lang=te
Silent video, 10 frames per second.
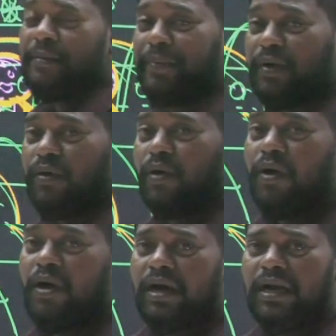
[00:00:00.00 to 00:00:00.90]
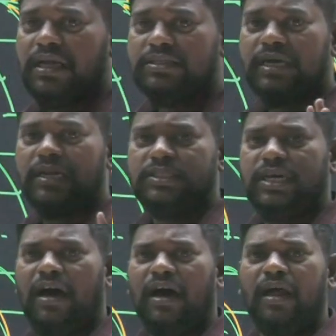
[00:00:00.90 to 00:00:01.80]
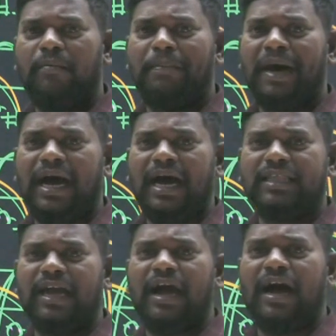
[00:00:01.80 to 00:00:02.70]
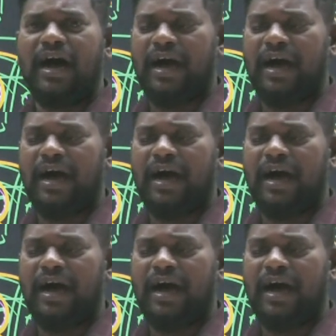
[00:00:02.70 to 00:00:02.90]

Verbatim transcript: ఇప్పుడు రాజుగారు చాలా బాధగా